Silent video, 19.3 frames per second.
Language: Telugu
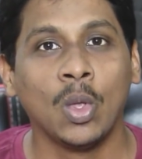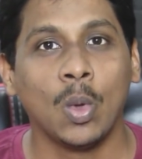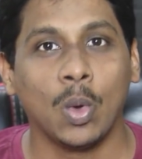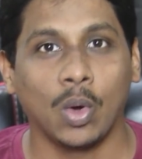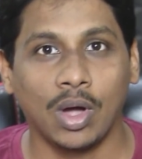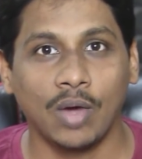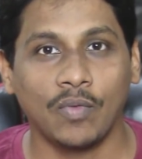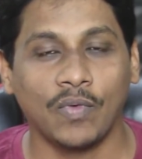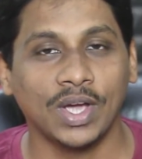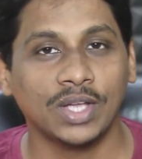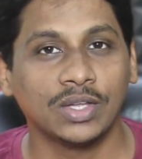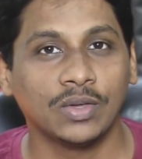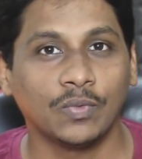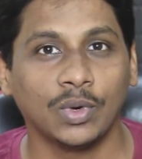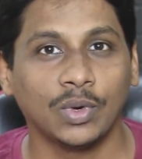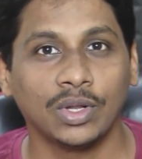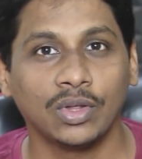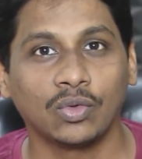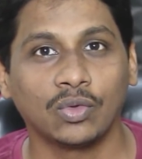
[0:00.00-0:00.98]
ఒక ఫైవ్ జీ
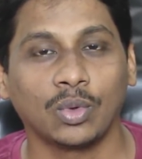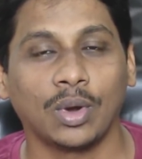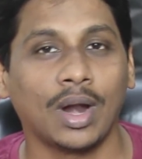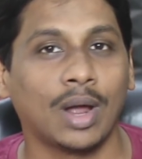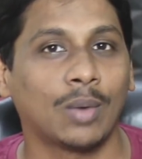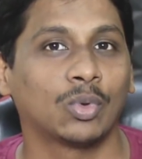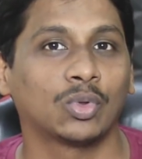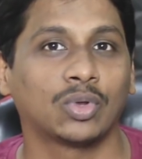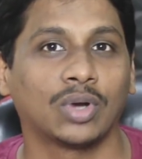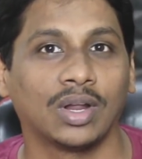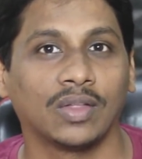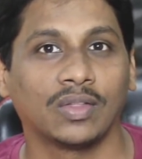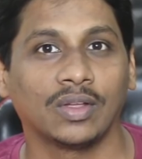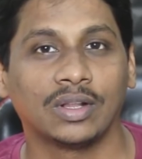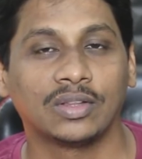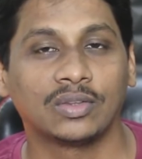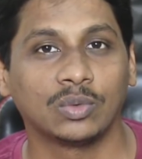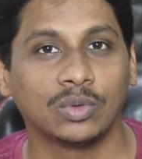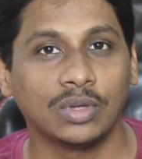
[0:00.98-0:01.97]
ఫోన్ తీసుకొని రాబోతున్నట్టయితే
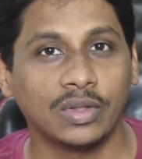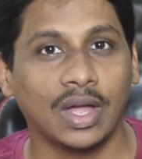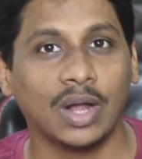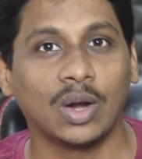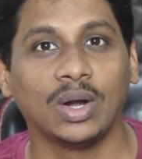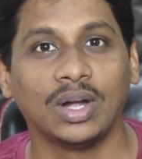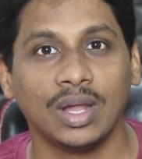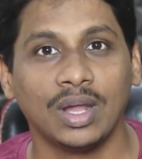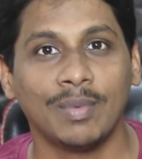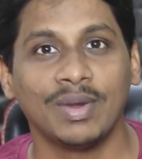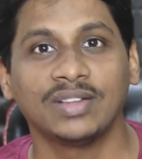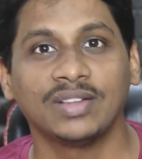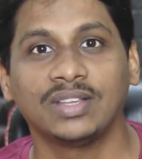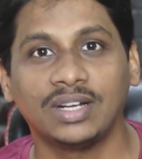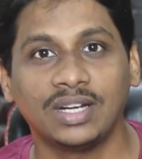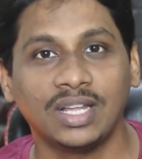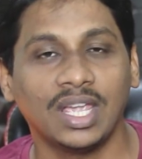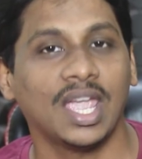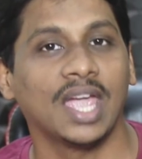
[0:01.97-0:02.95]
తెలుస్తుంది దానిలో
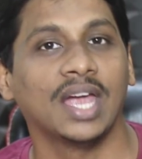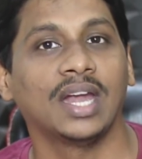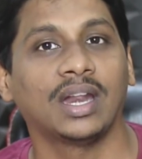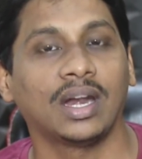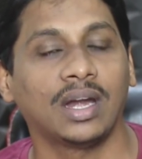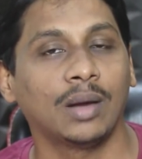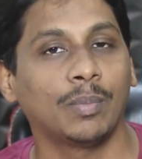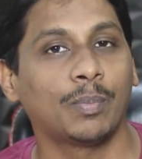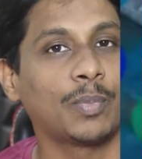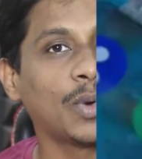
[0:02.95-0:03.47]
సిటీ ఎయిట్ హండ్రెడ్